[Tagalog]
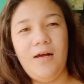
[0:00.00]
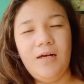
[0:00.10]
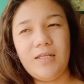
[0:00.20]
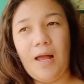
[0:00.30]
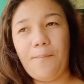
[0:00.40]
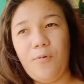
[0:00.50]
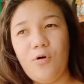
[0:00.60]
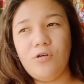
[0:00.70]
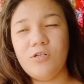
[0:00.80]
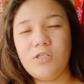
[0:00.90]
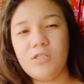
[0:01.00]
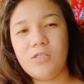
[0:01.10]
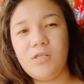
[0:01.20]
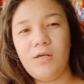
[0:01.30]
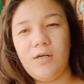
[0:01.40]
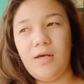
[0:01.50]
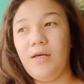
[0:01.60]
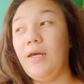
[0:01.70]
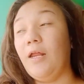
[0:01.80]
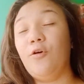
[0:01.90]
Tapos,
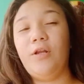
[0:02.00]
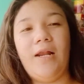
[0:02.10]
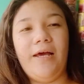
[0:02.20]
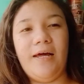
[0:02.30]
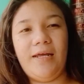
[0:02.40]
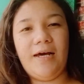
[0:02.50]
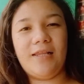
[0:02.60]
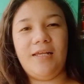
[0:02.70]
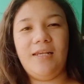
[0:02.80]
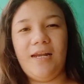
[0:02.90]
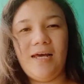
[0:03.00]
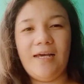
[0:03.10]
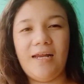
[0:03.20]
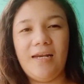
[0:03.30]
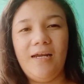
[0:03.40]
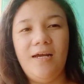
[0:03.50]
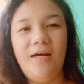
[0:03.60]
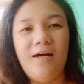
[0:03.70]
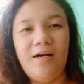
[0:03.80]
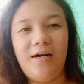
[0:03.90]
yano nila yan, ihatid nila yan.
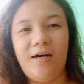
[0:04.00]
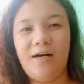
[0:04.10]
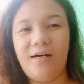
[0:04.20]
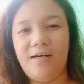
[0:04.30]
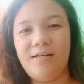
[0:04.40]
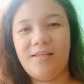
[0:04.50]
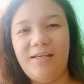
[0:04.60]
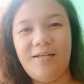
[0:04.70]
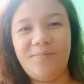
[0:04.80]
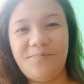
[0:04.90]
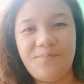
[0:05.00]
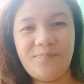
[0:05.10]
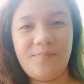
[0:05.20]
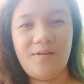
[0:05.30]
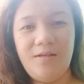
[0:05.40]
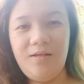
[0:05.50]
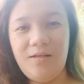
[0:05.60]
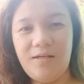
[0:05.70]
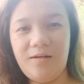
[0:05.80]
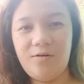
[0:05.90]
At yan,
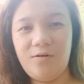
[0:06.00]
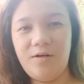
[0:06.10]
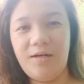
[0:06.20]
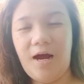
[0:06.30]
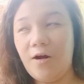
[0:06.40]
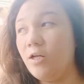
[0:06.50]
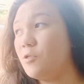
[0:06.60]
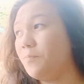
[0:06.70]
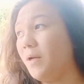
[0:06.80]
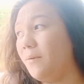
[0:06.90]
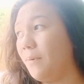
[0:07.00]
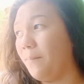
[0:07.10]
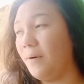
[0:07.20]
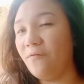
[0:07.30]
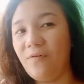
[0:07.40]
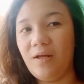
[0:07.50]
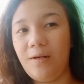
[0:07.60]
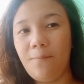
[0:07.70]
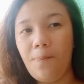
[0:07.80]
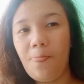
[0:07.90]
yan o. Ina-arrange pa ni Papa Vin.
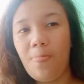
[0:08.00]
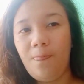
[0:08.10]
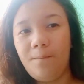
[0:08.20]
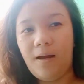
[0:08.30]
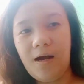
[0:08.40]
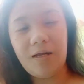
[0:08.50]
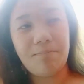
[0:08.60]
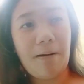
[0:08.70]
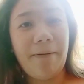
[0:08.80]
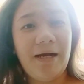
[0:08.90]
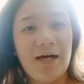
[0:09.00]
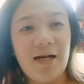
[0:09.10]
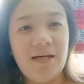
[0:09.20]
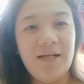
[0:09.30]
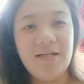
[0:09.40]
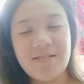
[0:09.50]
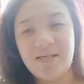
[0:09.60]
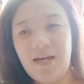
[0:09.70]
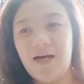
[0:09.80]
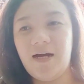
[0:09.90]
At babayaran din
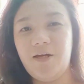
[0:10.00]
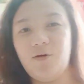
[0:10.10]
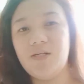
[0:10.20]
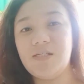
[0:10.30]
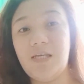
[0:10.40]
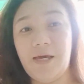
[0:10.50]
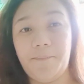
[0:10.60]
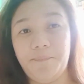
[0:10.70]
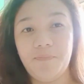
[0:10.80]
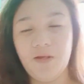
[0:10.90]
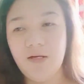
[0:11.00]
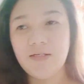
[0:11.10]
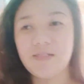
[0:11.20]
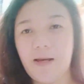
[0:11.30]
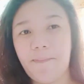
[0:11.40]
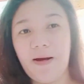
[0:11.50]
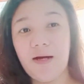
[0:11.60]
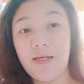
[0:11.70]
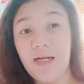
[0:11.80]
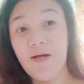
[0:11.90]
sila ngayon ni Sim sa
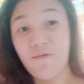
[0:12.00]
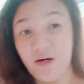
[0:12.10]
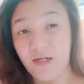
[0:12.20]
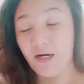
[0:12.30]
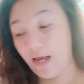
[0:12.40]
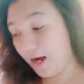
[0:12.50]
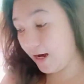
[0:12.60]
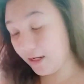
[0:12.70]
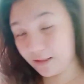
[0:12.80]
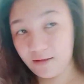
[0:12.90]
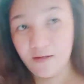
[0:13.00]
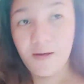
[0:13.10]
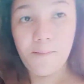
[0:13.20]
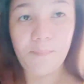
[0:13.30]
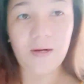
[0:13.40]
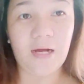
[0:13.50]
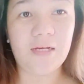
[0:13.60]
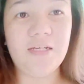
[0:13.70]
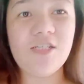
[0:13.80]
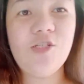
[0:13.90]
pag-deliver nila at
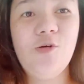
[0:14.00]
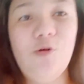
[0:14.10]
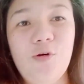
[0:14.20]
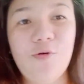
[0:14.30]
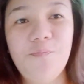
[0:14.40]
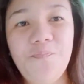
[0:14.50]
pag-arrange doon.